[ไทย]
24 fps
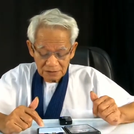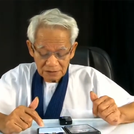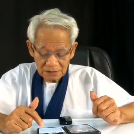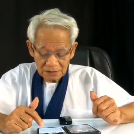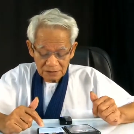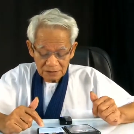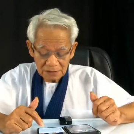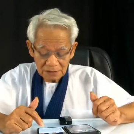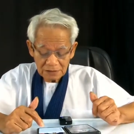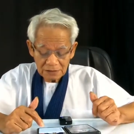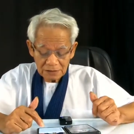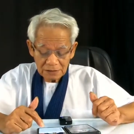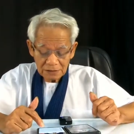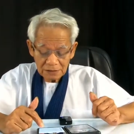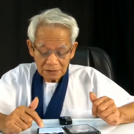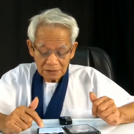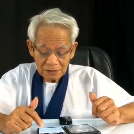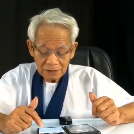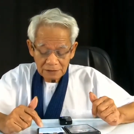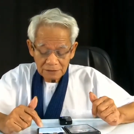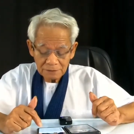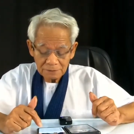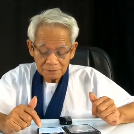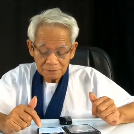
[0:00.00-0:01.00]
นานานา
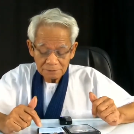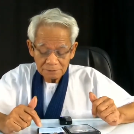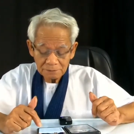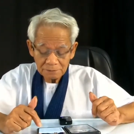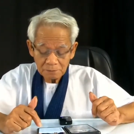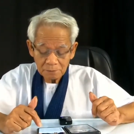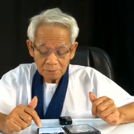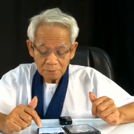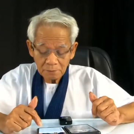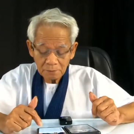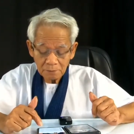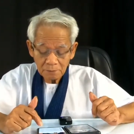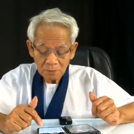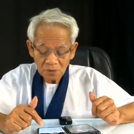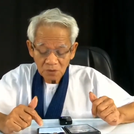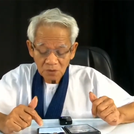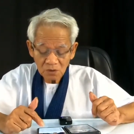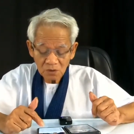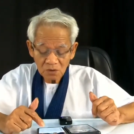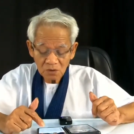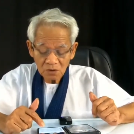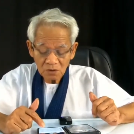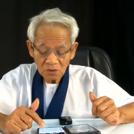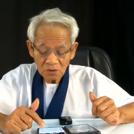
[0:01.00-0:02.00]
นา
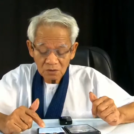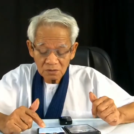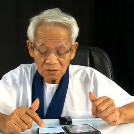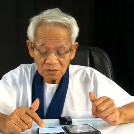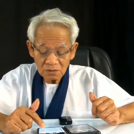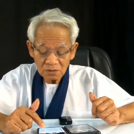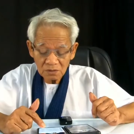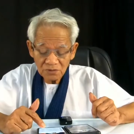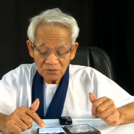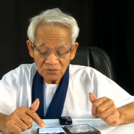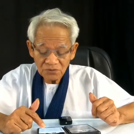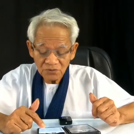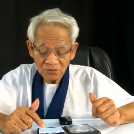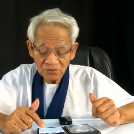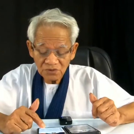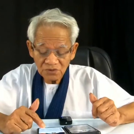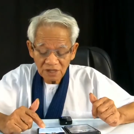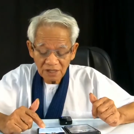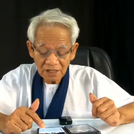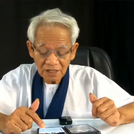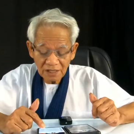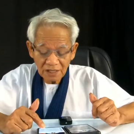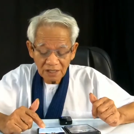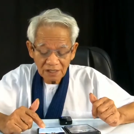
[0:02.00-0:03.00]
ตกลงสุญ
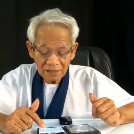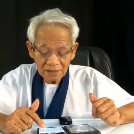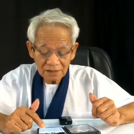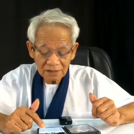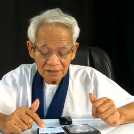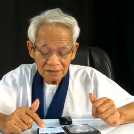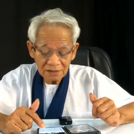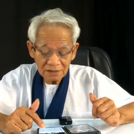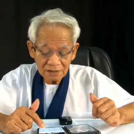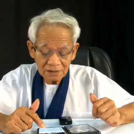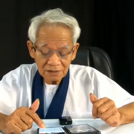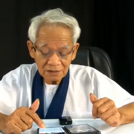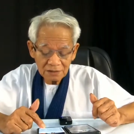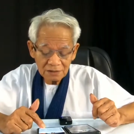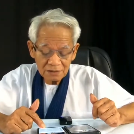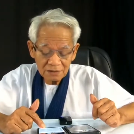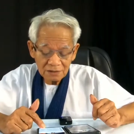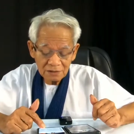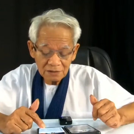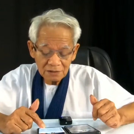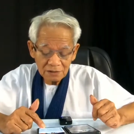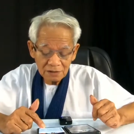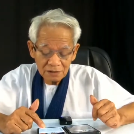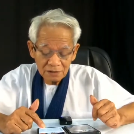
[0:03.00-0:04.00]
ญากาศคือ
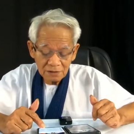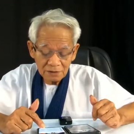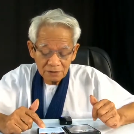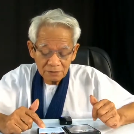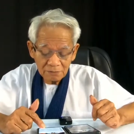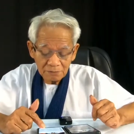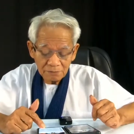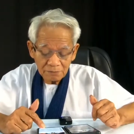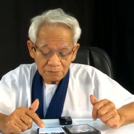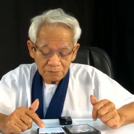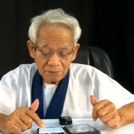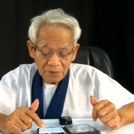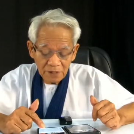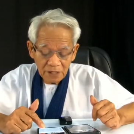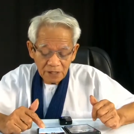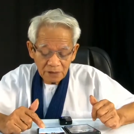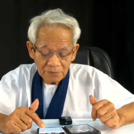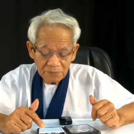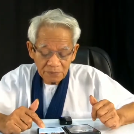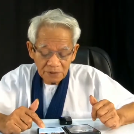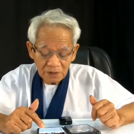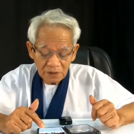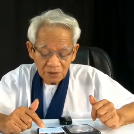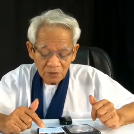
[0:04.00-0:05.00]
แบ
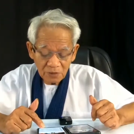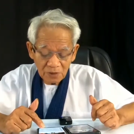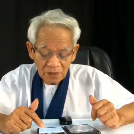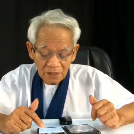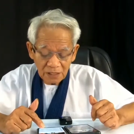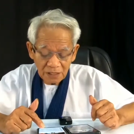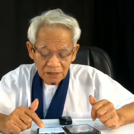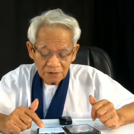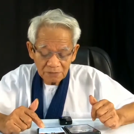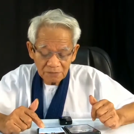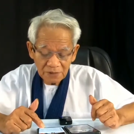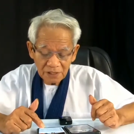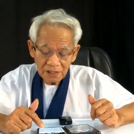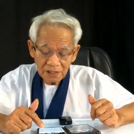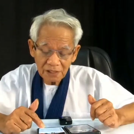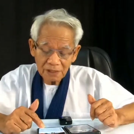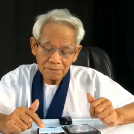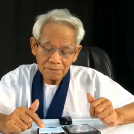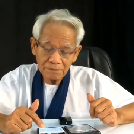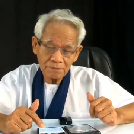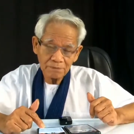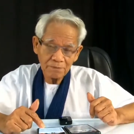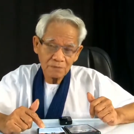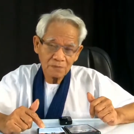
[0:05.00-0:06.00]
บเดียวกันไหมค
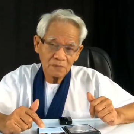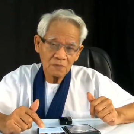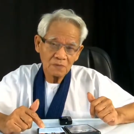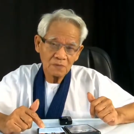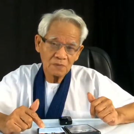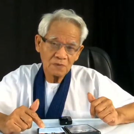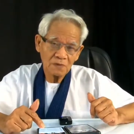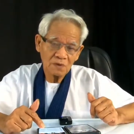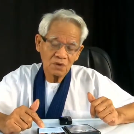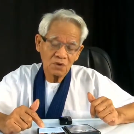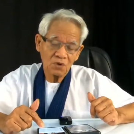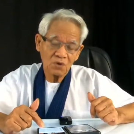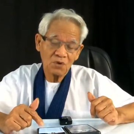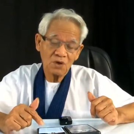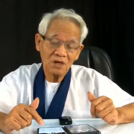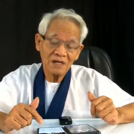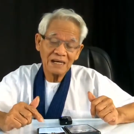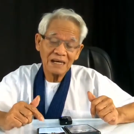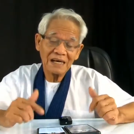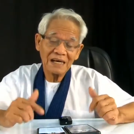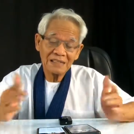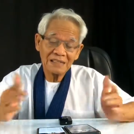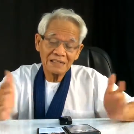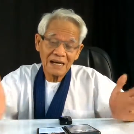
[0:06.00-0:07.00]
รับ คน
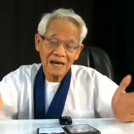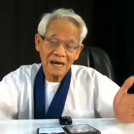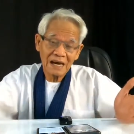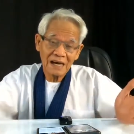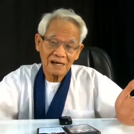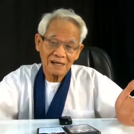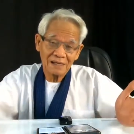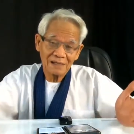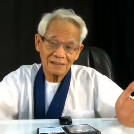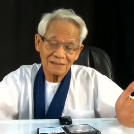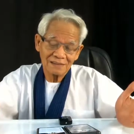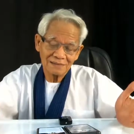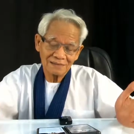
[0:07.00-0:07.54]
ละอย่าง